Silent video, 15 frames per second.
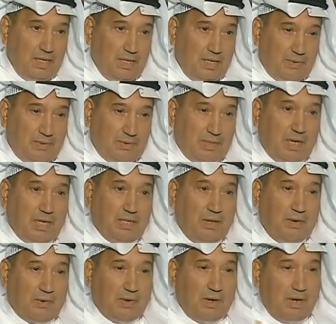وزارة
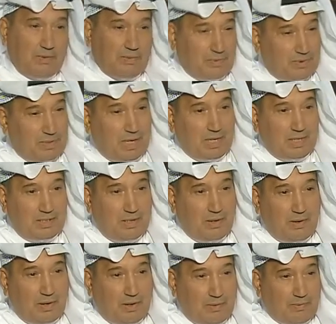الأوقاف وزارة
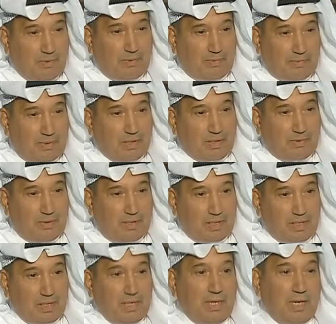الدولة عموما
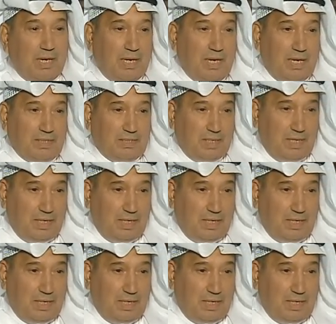الكويت إلى